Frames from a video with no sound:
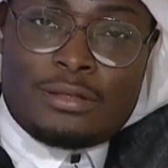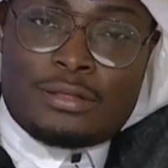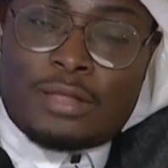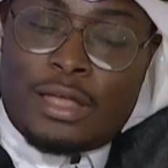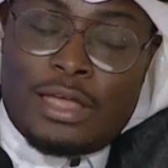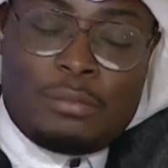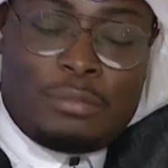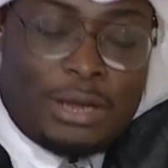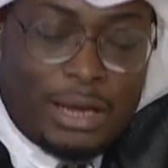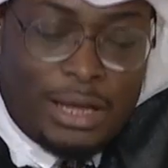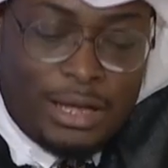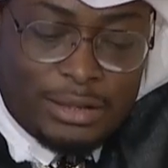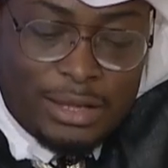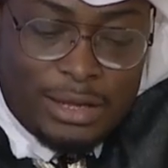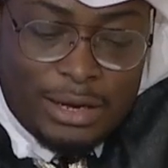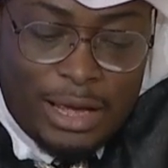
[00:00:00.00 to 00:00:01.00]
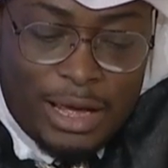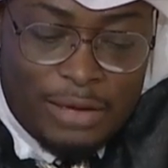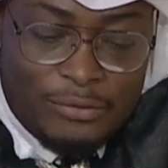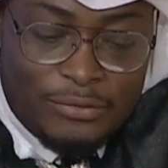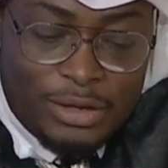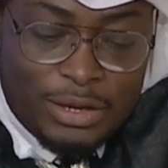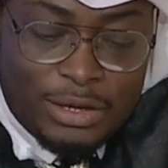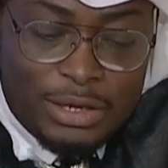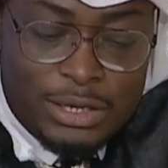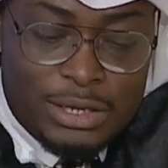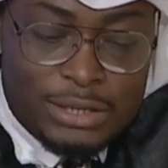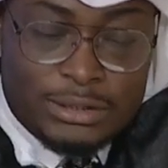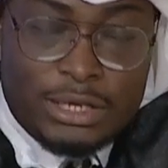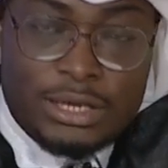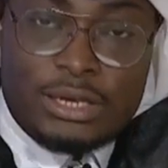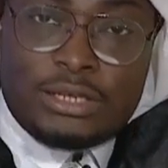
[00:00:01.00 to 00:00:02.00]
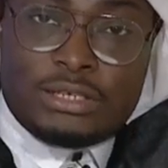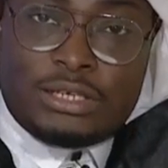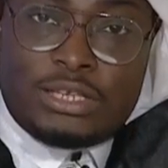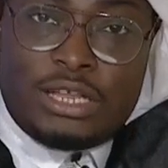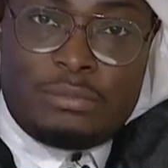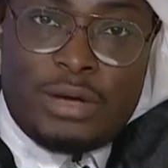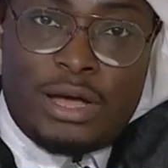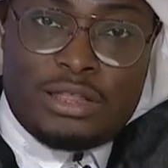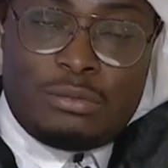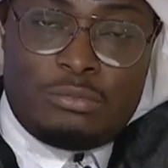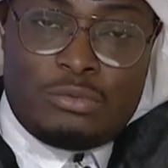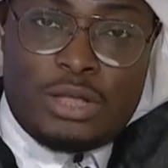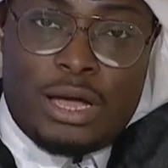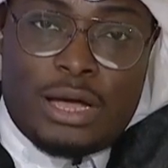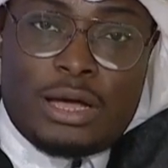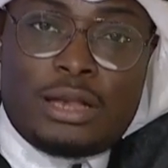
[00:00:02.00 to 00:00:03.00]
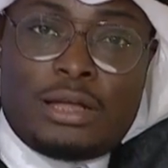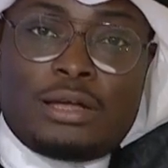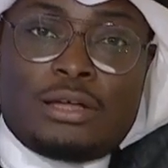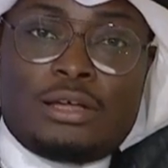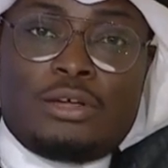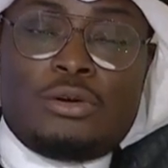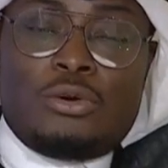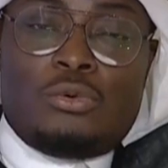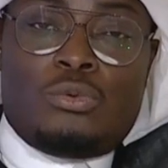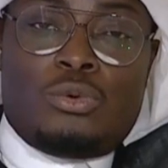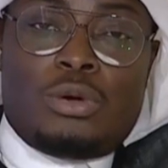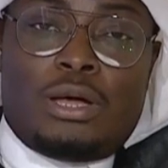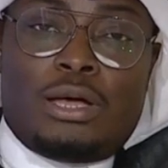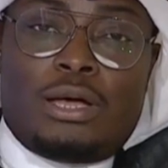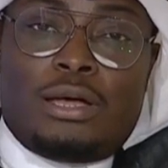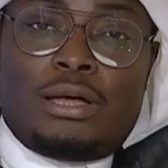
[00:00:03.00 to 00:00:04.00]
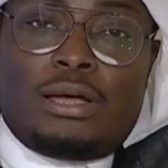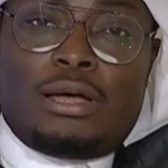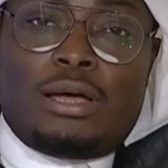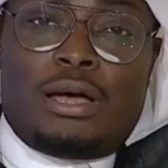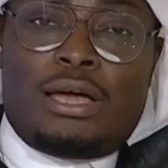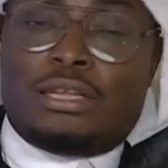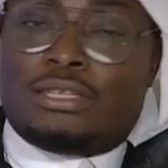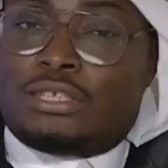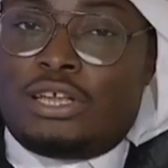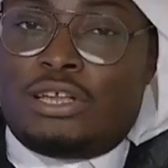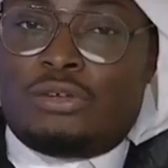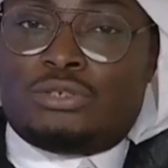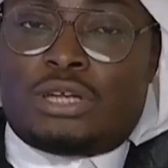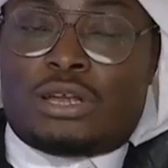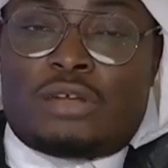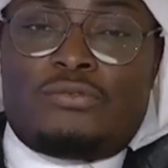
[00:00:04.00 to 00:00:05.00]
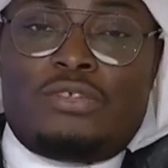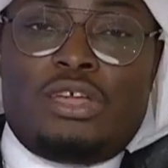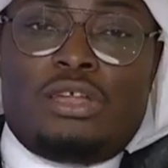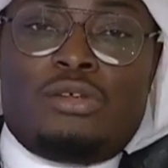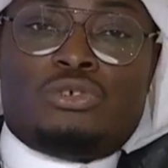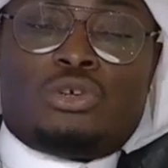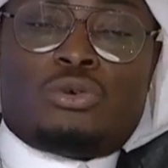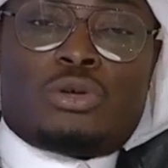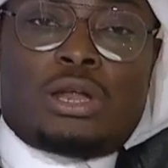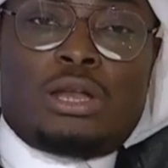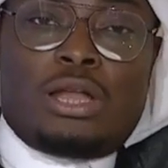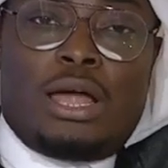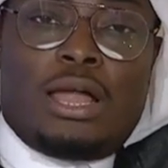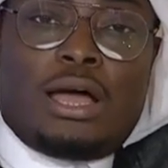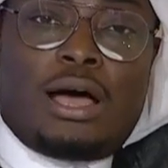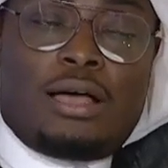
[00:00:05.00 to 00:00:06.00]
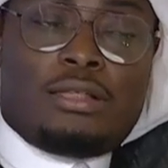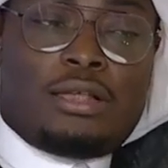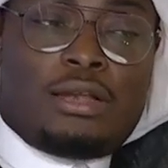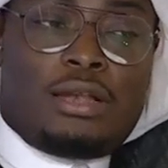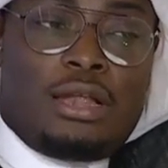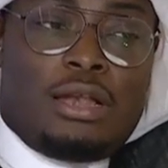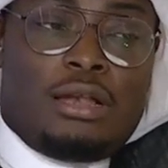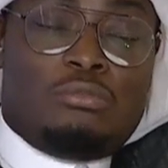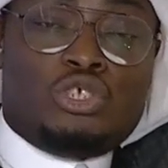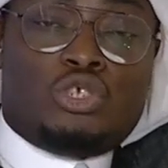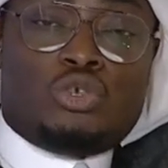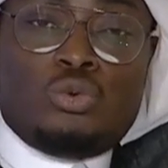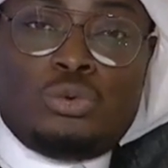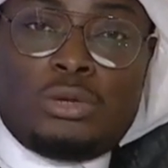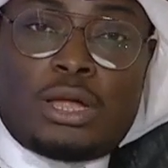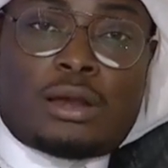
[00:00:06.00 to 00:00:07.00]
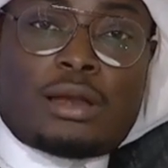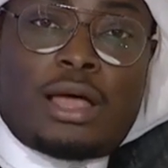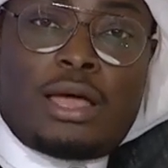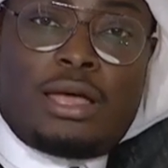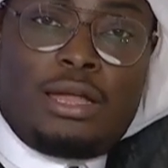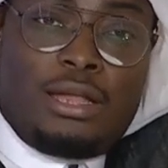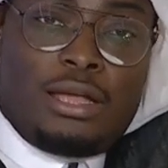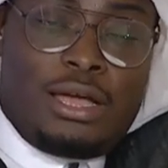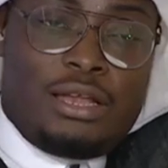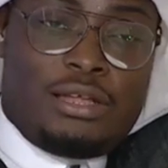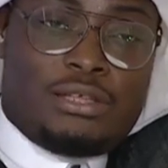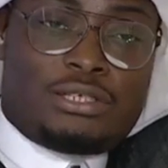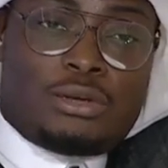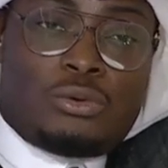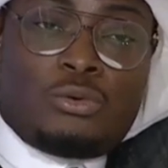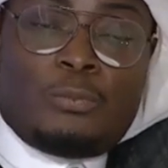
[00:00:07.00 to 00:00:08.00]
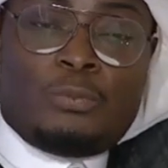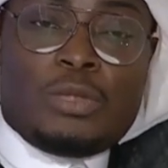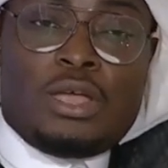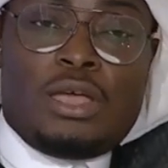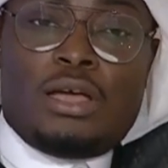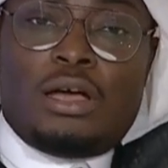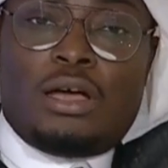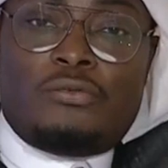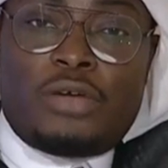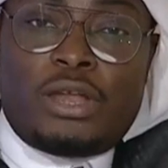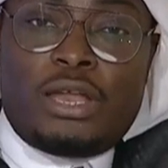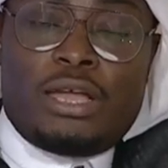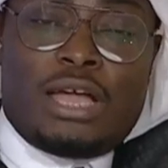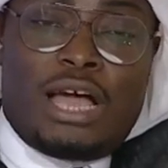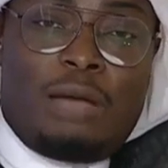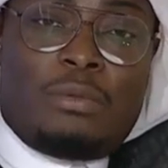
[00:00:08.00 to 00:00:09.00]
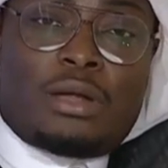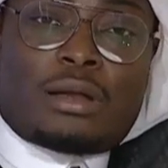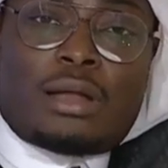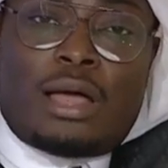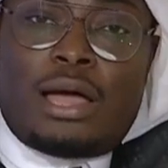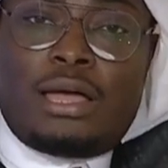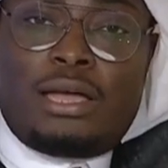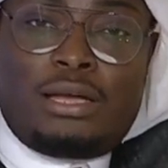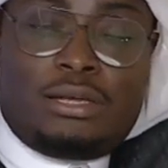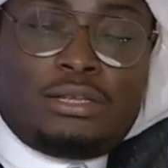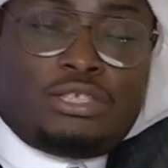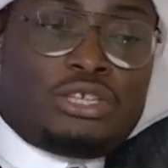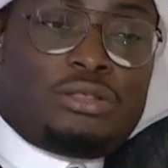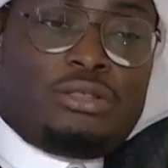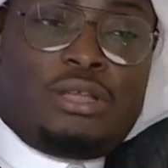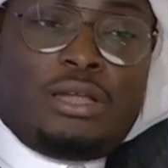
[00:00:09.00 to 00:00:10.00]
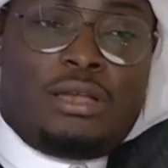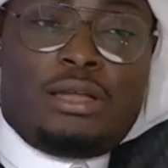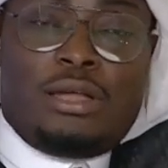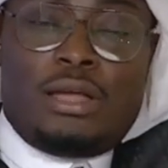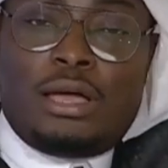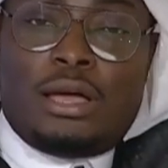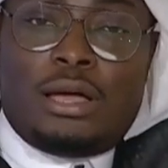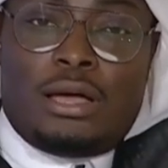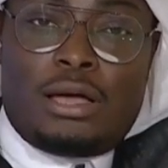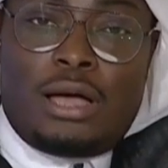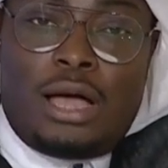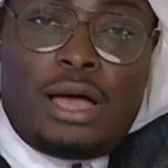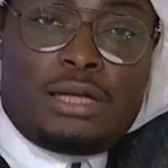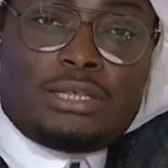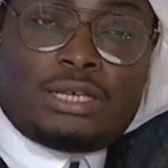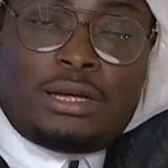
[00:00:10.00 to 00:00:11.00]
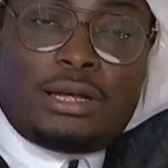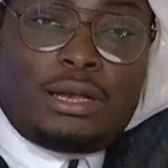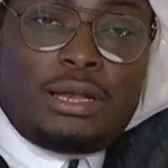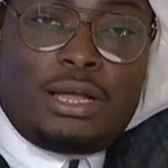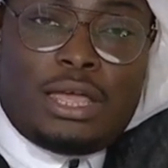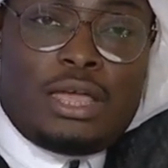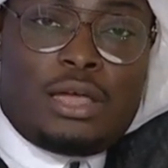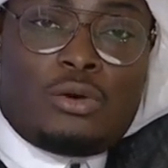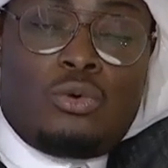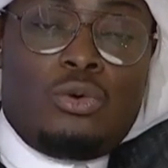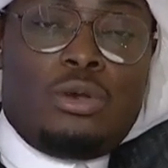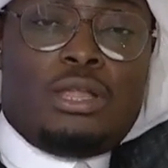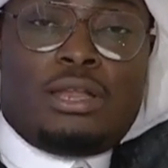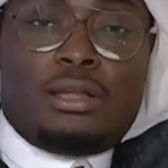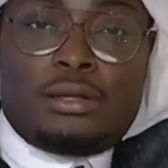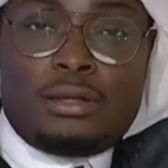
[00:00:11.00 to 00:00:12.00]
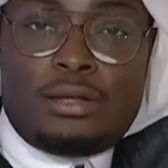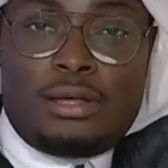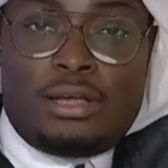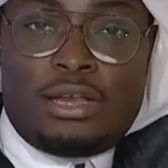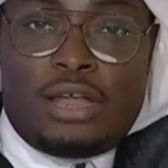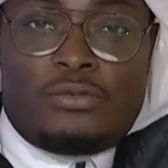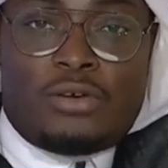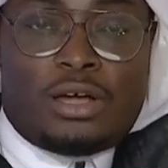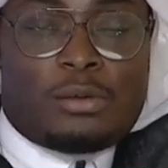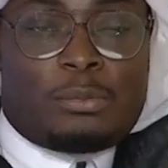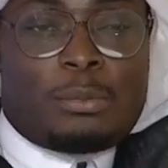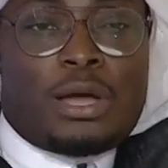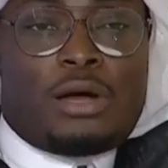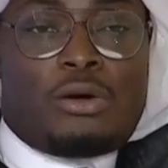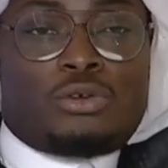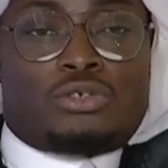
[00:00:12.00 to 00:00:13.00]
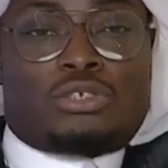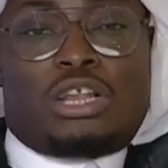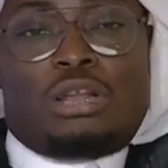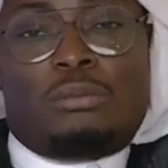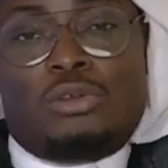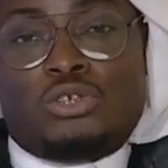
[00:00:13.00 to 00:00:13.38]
طيب الله يعطيك العافيه سعيدين جدا بهذه المداخله وانستينا وشرفتينا وشكرا على هذا المجهود الرائع اللي قاعدين تسووه آه، فريق عمل رائع جدا آه، حاجه الحقيقه كلنا نفخر بها خصوصا لما